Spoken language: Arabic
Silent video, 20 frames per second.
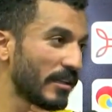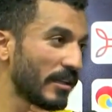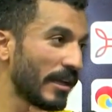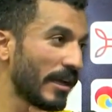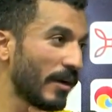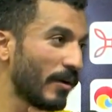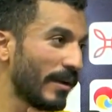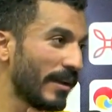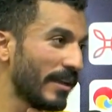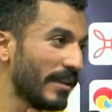
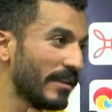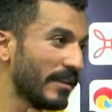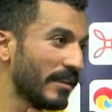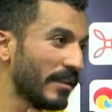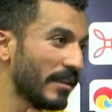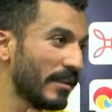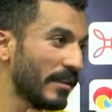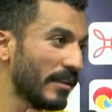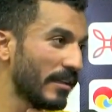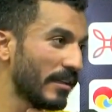
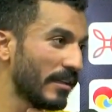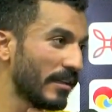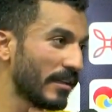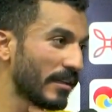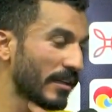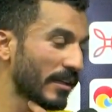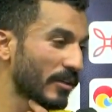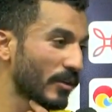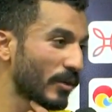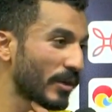الاولاني
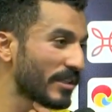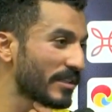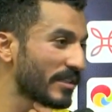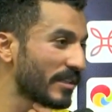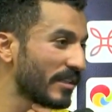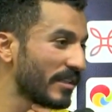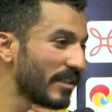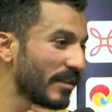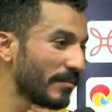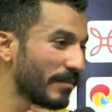كان كويس
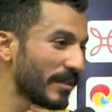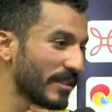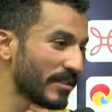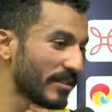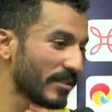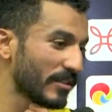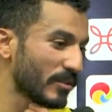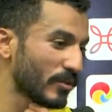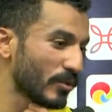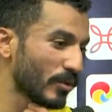جدا بس
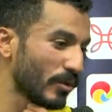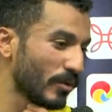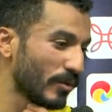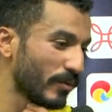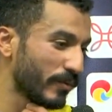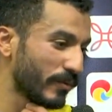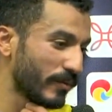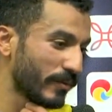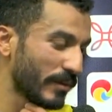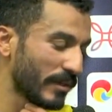
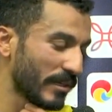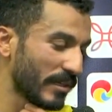الظروف